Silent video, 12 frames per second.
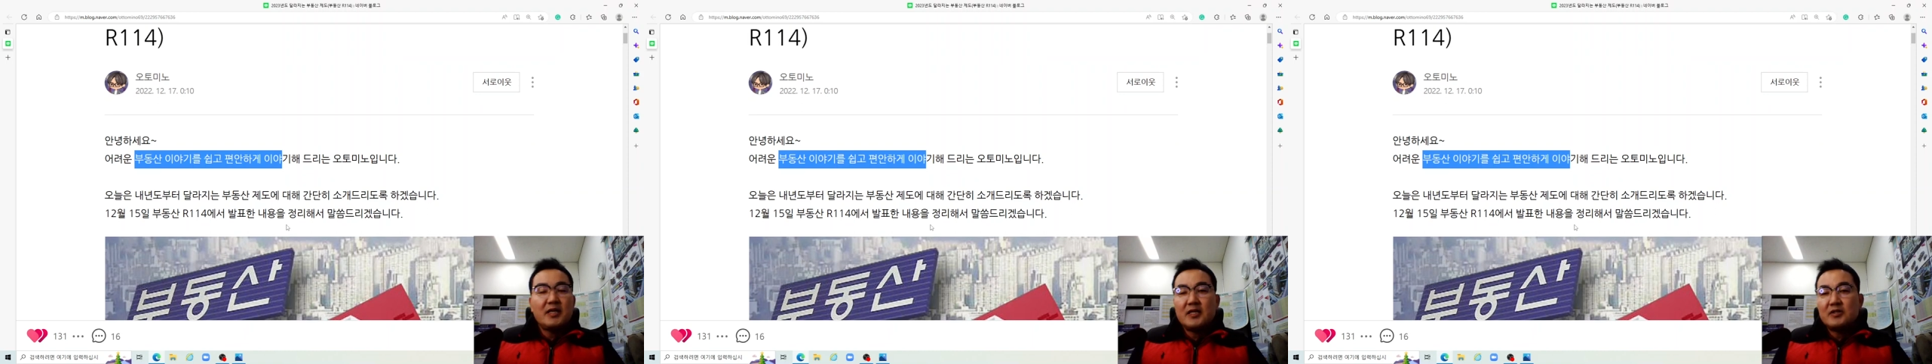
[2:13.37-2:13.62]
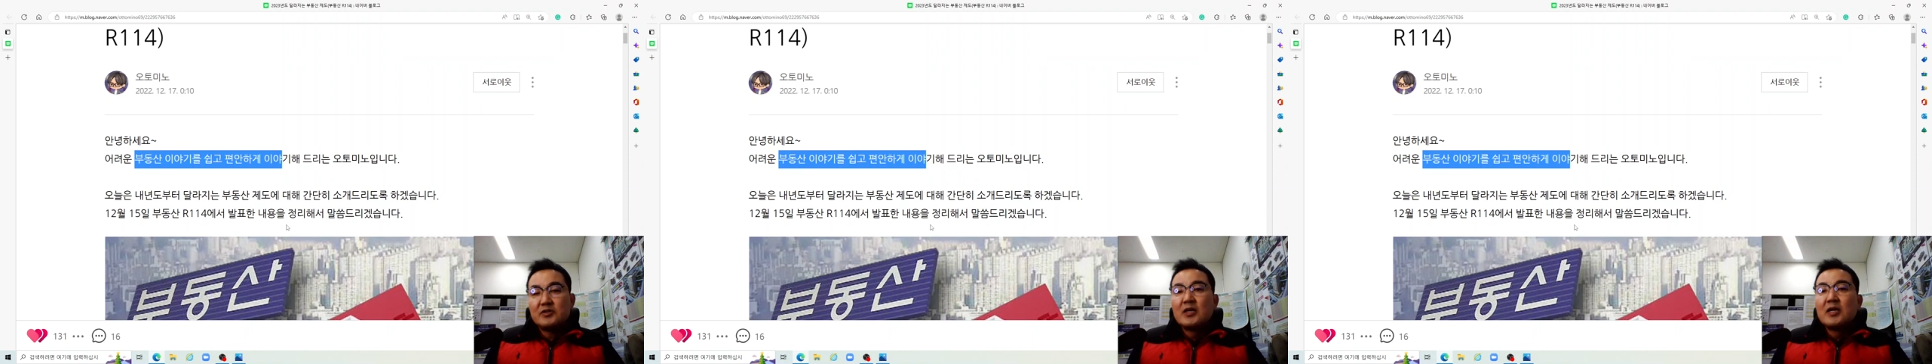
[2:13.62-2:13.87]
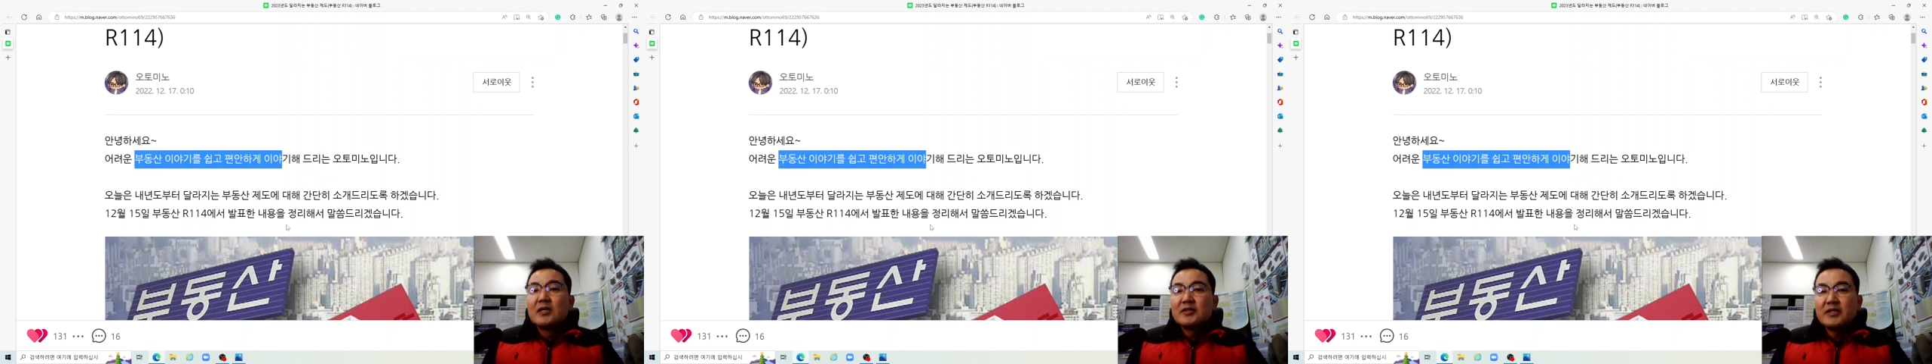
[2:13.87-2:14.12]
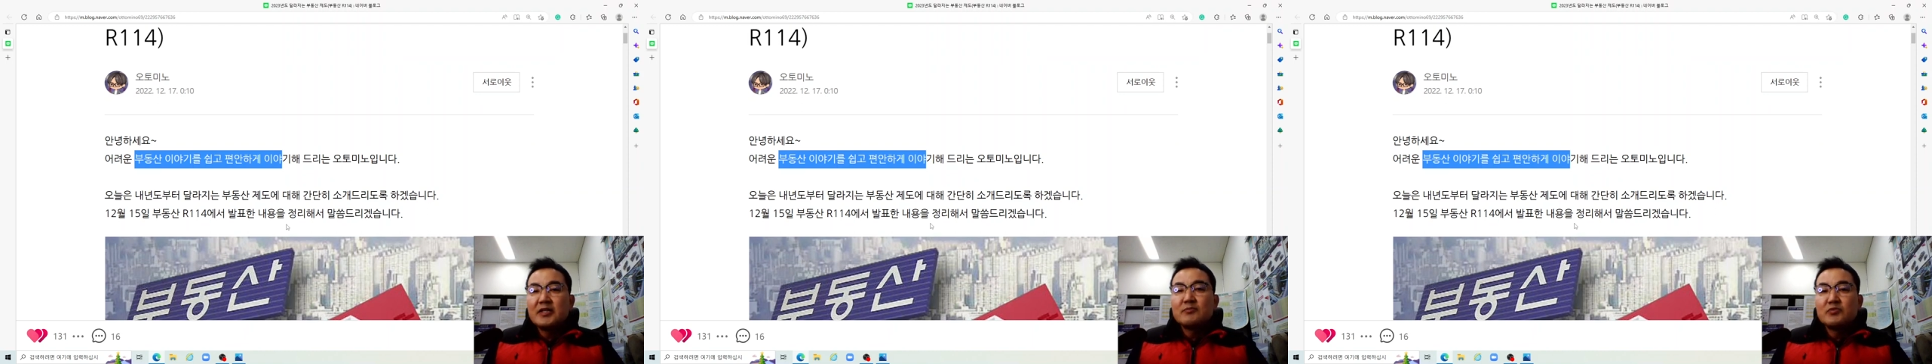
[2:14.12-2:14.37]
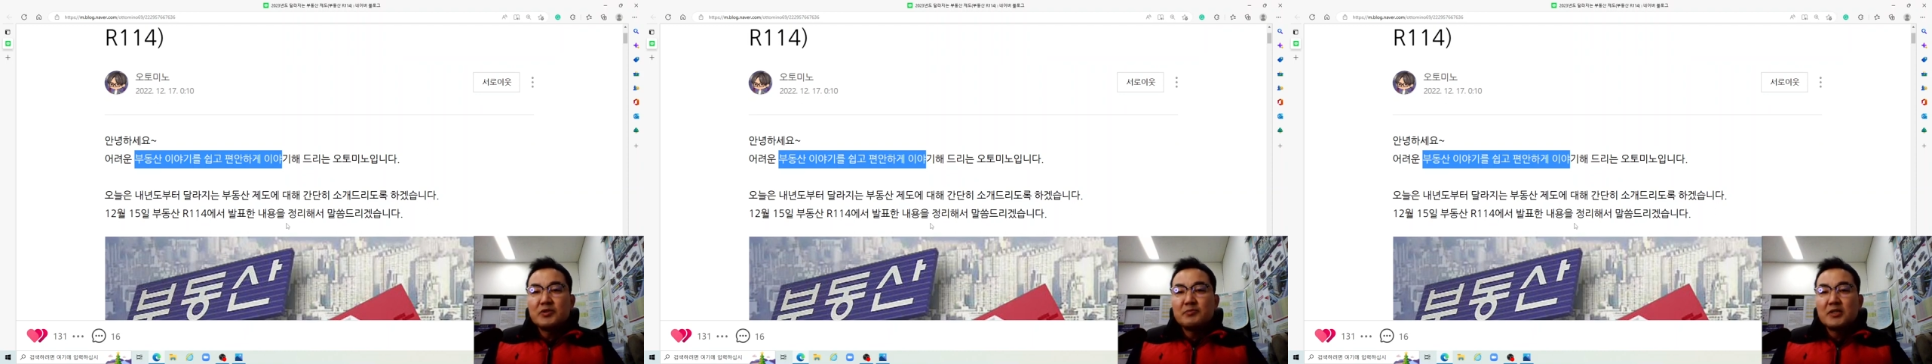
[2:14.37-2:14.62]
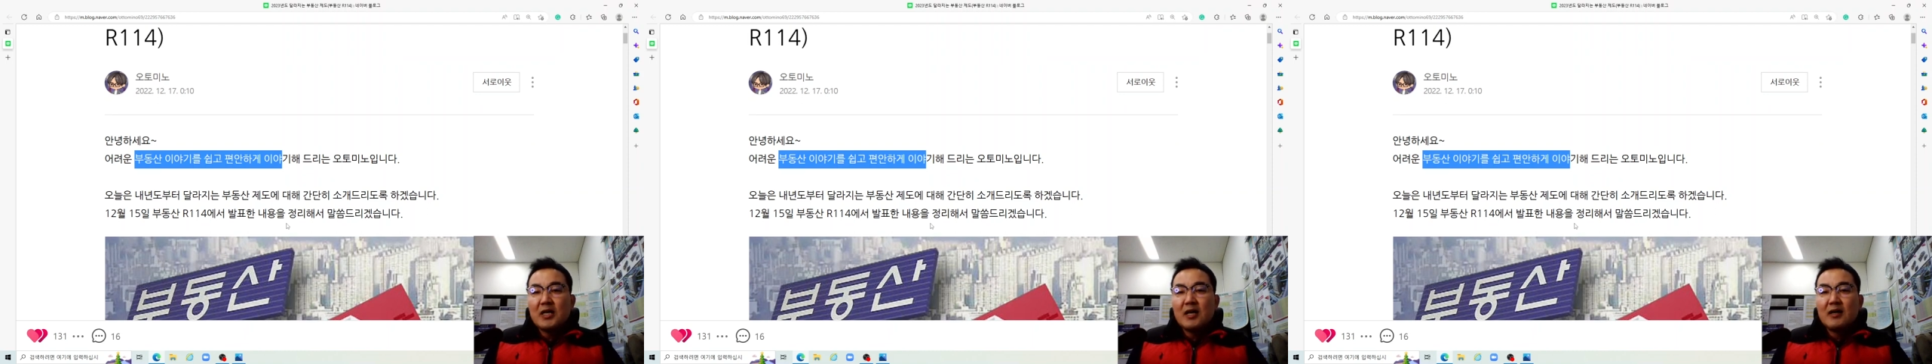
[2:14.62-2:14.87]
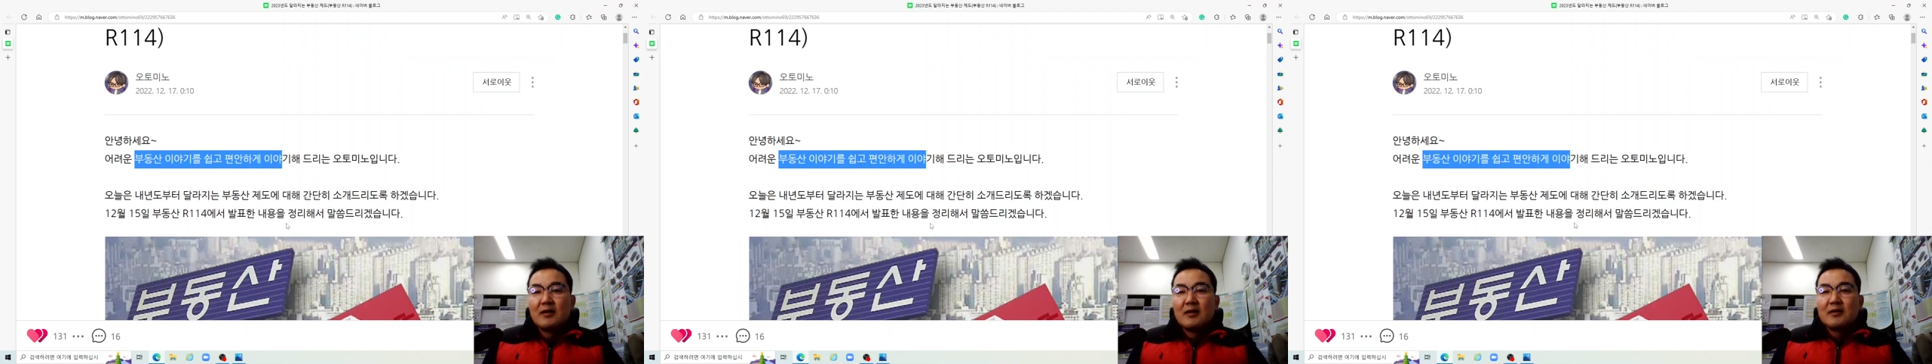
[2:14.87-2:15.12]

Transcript: 해 드리는 분입니다.